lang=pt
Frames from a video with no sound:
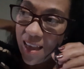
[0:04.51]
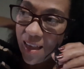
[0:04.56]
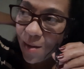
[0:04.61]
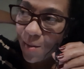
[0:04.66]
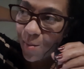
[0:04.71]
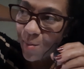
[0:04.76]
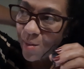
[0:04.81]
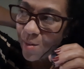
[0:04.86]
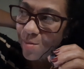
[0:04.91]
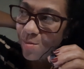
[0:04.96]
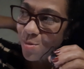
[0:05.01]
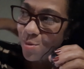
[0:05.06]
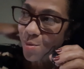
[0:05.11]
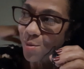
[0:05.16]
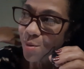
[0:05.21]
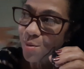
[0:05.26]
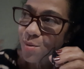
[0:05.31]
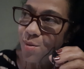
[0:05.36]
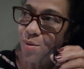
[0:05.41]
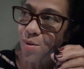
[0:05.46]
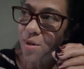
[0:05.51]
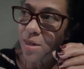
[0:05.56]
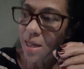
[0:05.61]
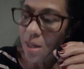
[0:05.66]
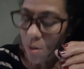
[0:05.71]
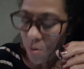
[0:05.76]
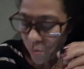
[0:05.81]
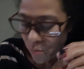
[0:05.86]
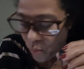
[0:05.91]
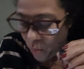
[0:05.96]
Eu não estou no
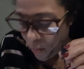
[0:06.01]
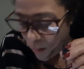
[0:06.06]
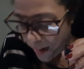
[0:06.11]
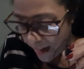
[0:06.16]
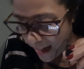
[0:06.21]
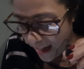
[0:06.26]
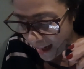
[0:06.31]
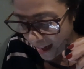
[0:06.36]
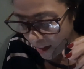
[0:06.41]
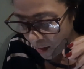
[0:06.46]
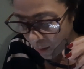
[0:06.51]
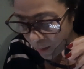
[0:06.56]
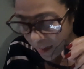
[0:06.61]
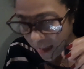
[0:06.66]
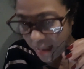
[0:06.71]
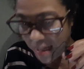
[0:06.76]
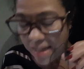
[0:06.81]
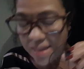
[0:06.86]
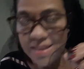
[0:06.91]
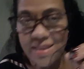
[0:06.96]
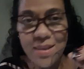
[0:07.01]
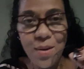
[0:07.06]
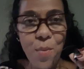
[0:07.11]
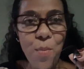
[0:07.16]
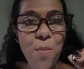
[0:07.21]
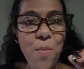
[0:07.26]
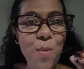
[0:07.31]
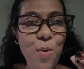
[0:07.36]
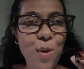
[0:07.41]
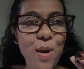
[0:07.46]
local com uma iluminação
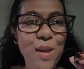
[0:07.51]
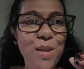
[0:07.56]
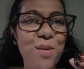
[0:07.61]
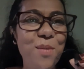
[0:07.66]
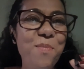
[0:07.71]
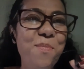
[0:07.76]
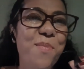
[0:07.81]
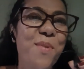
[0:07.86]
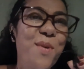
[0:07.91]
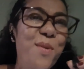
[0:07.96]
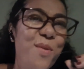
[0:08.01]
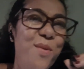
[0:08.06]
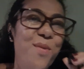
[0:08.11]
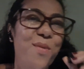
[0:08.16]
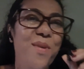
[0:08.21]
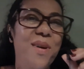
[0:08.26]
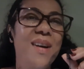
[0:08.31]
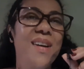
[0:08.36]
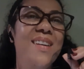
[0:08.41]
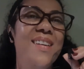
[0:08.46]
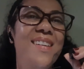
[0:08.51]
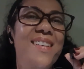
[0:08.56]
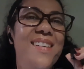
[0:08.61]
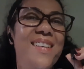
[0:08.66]
muito boa,